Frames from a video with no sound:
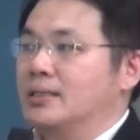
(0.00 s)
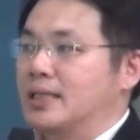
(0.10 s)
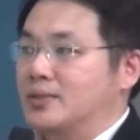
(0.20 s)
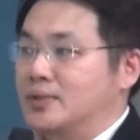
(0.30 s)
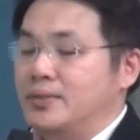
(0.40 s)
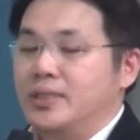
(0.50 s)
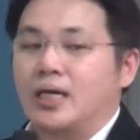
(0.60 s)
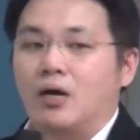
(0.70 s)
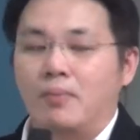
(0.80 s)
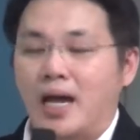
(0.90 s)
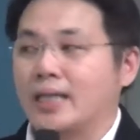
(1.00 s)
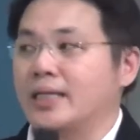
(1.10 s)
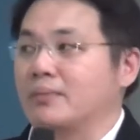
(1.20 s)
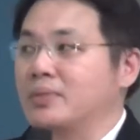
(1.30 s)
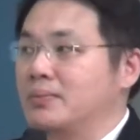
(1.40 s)
นาโนเทคโนโลยีเข้ามา
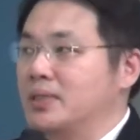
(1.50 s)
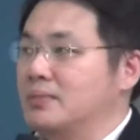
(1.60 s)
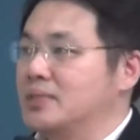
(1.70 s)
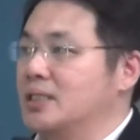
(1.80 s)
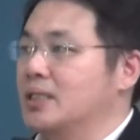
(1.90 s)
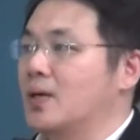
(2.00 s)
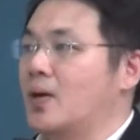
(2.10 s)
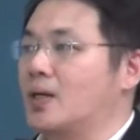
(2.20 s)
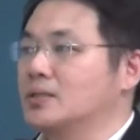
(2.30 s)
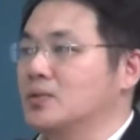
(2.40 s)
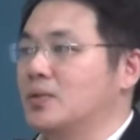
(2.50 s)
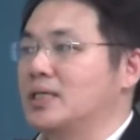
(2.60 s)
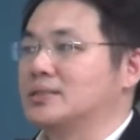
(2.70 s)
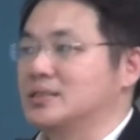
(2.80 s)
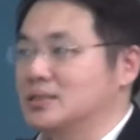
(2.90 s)
เนี่ยเพื่อเพิ่มในเรื่องของตัว
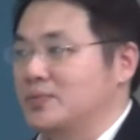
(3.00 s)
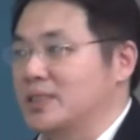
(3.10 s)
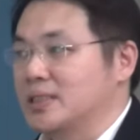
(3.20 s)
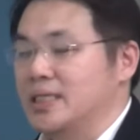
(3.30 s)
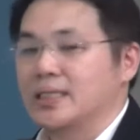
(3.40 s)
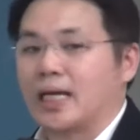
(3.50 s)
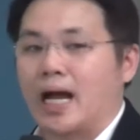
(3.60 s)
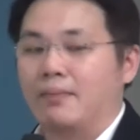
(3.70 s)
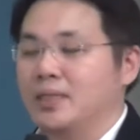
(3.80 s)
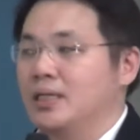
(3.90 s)
sensitivity นะครับ